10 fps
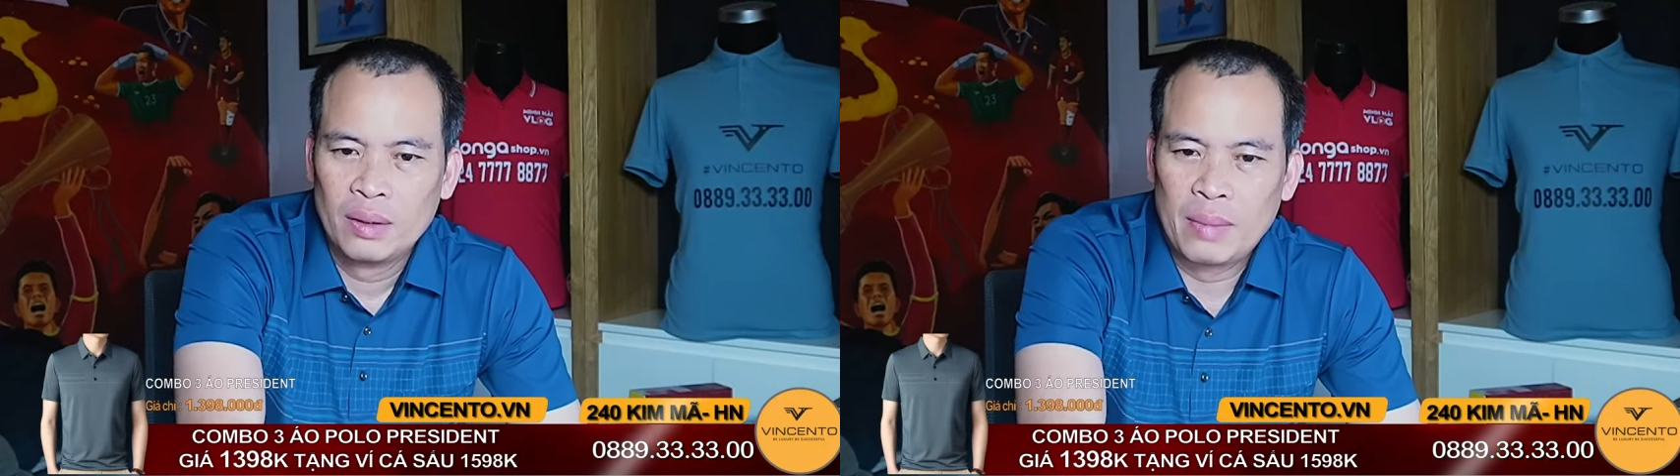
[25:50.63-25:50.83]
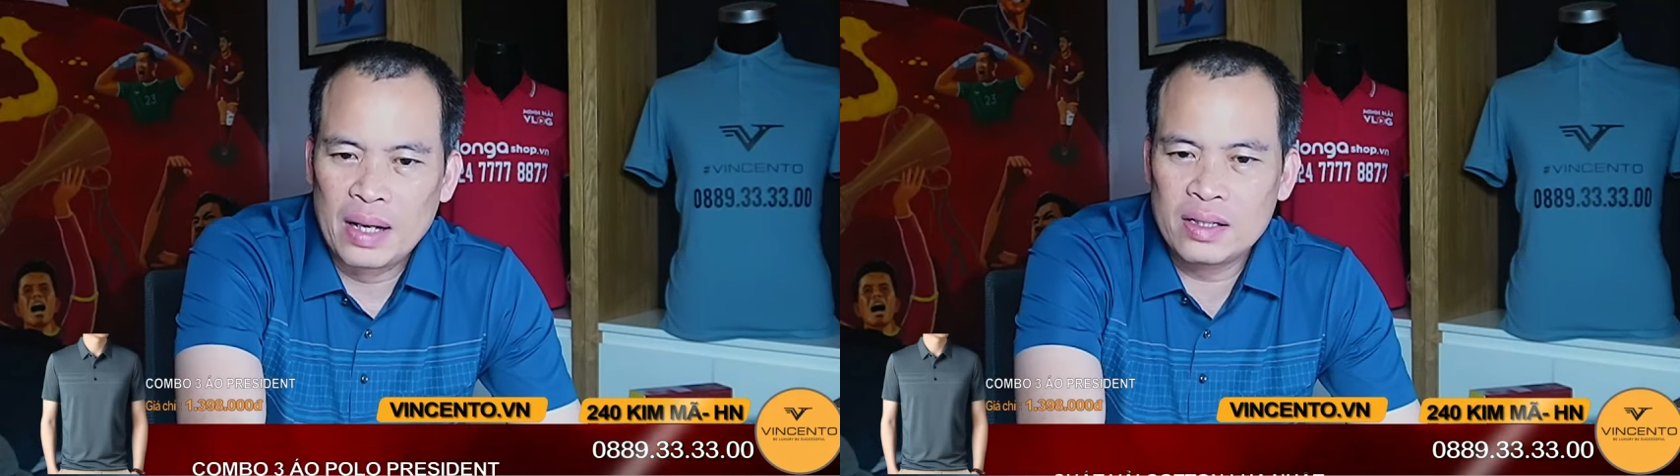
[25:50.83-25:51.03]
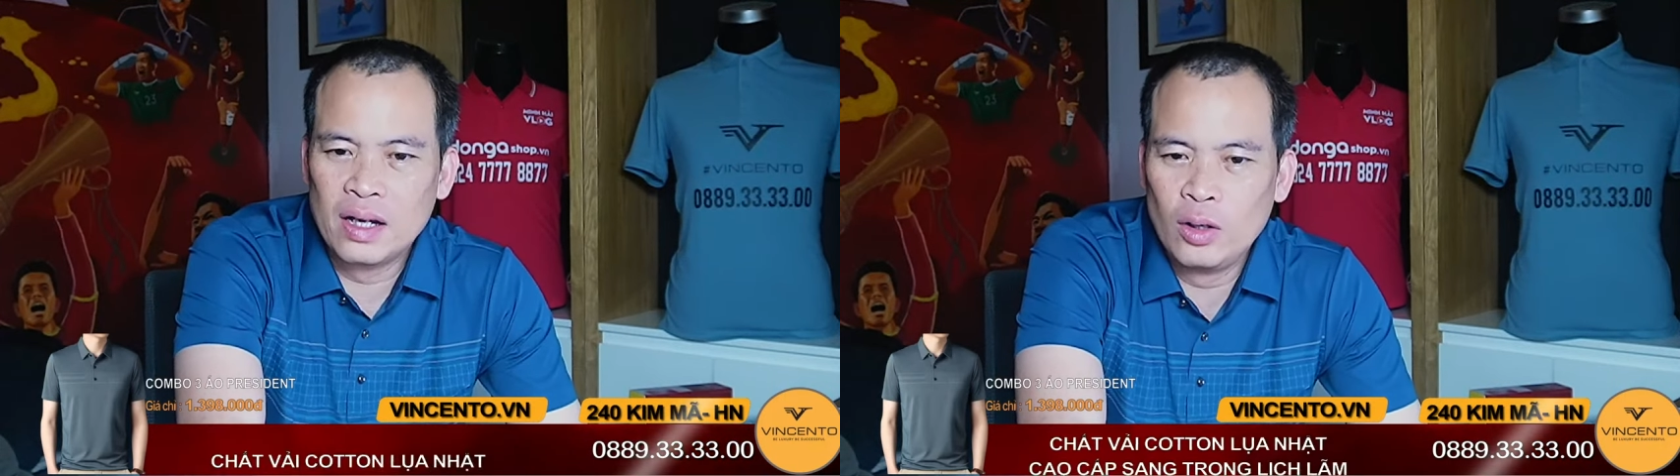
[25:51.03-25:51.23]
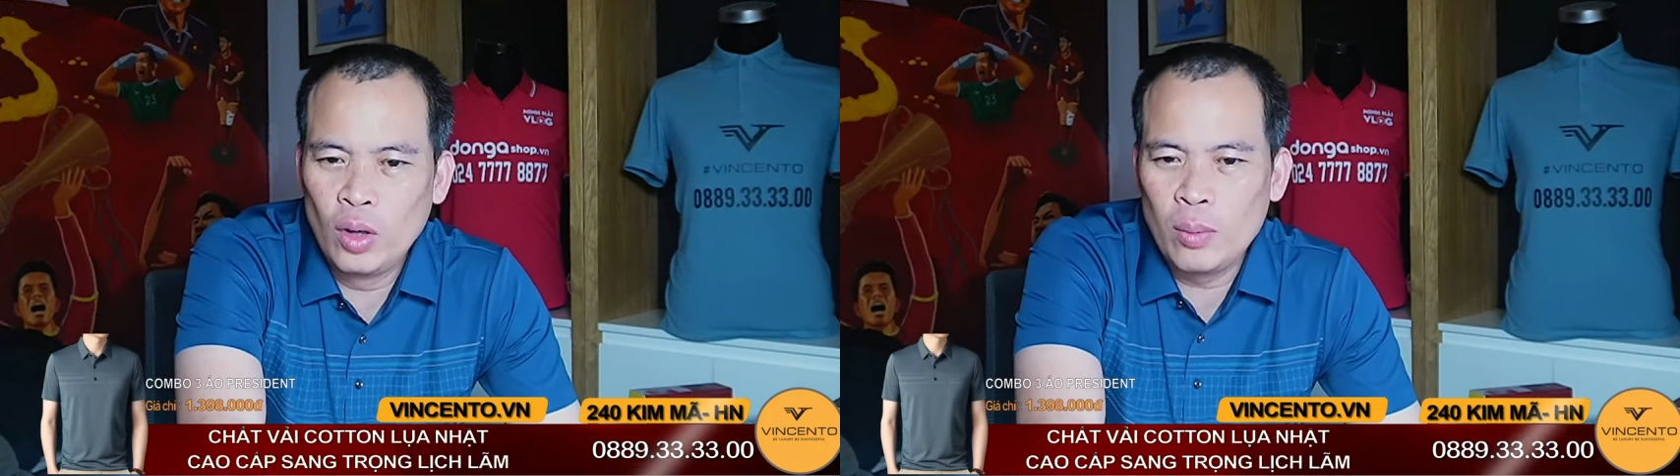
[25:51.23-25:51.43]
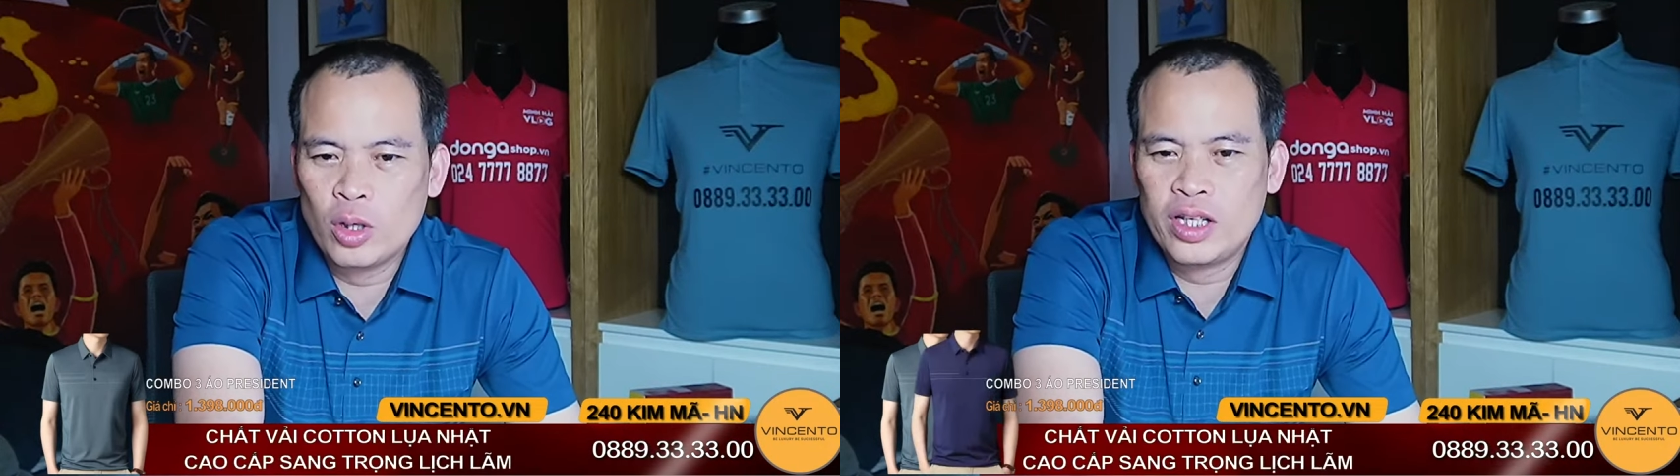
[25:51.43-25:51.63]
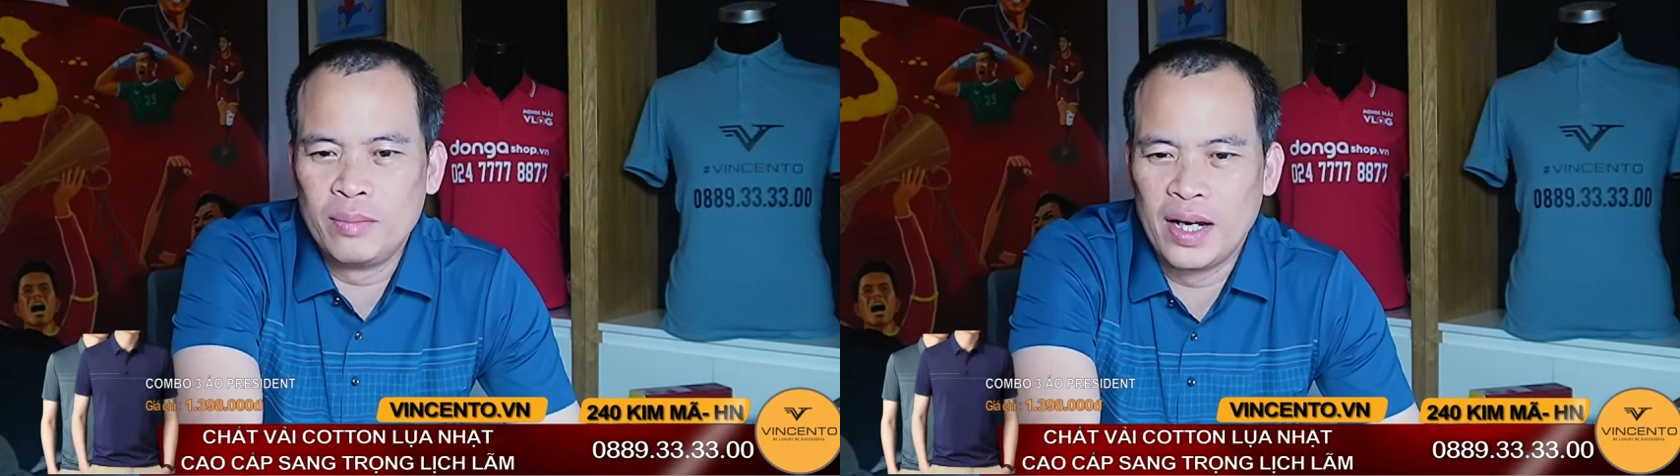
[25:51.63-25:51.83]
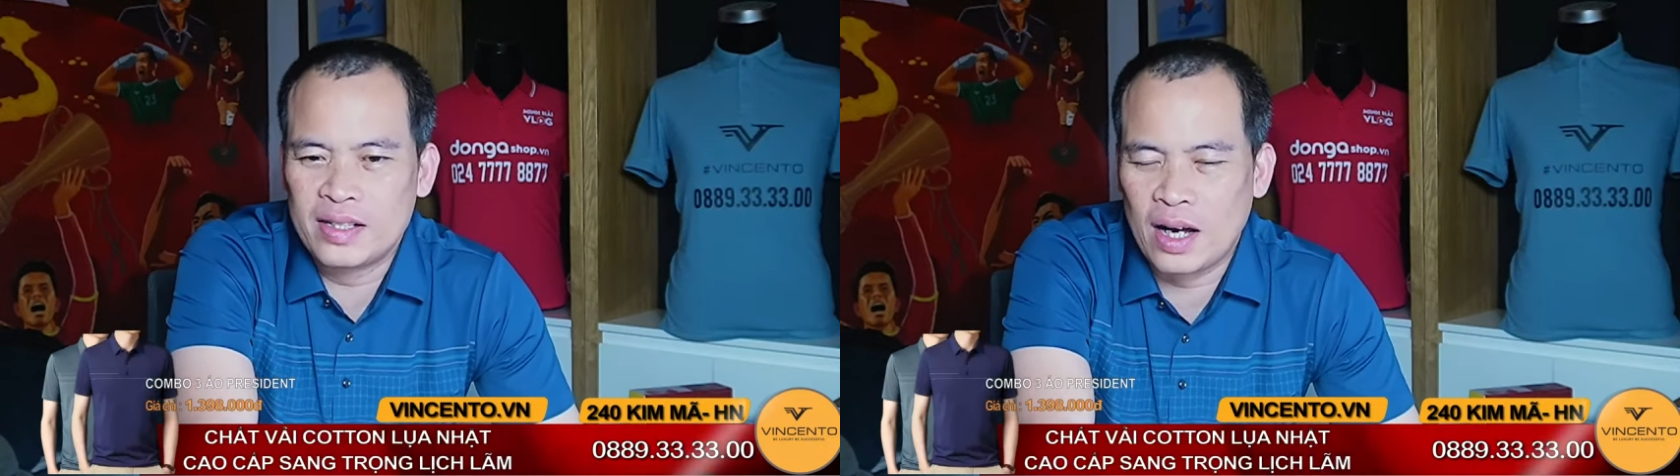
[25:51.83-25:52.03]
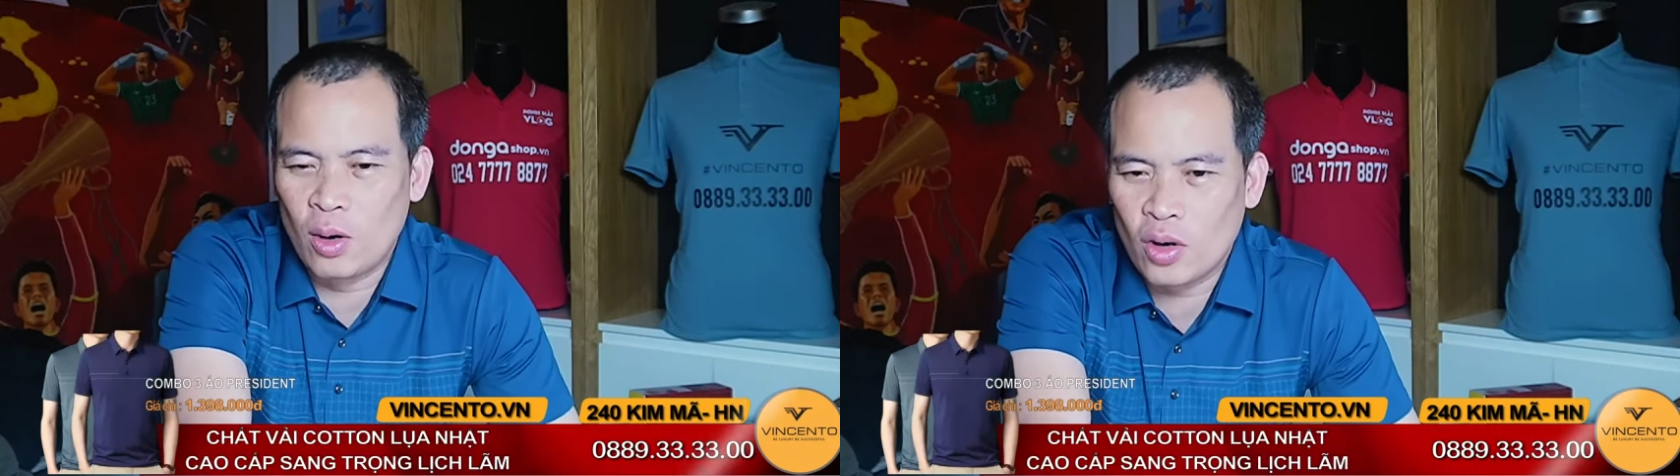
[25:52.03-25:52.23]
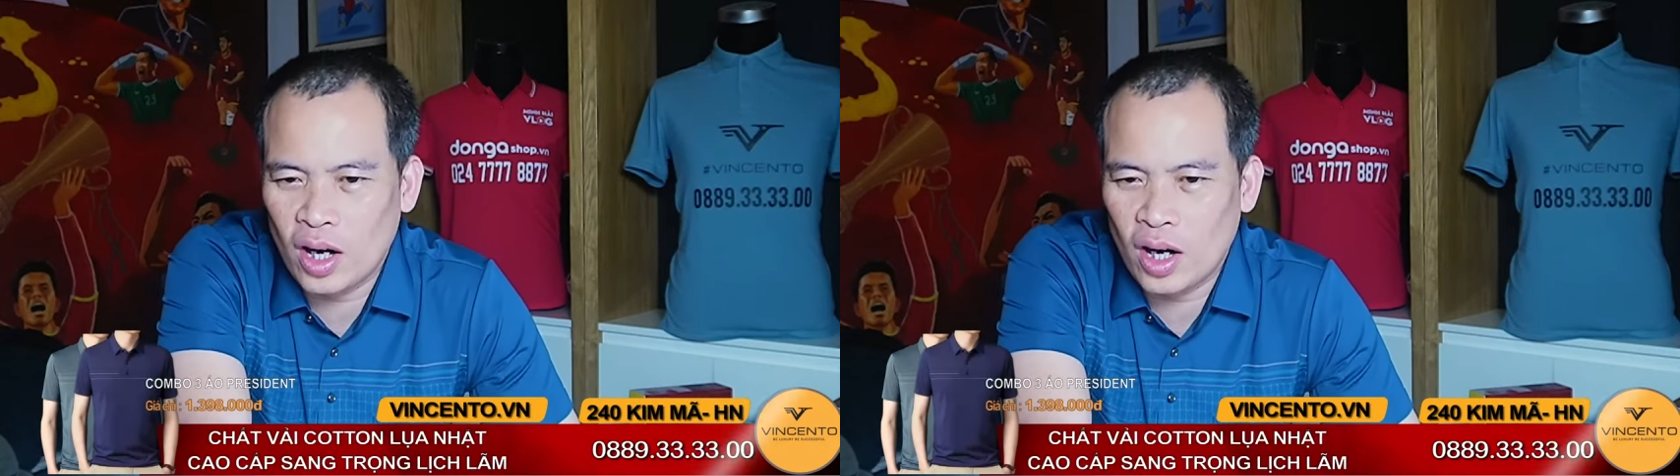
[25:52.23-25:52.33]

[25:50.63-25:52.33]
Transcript: Bạn Sơn Nguyễn 1976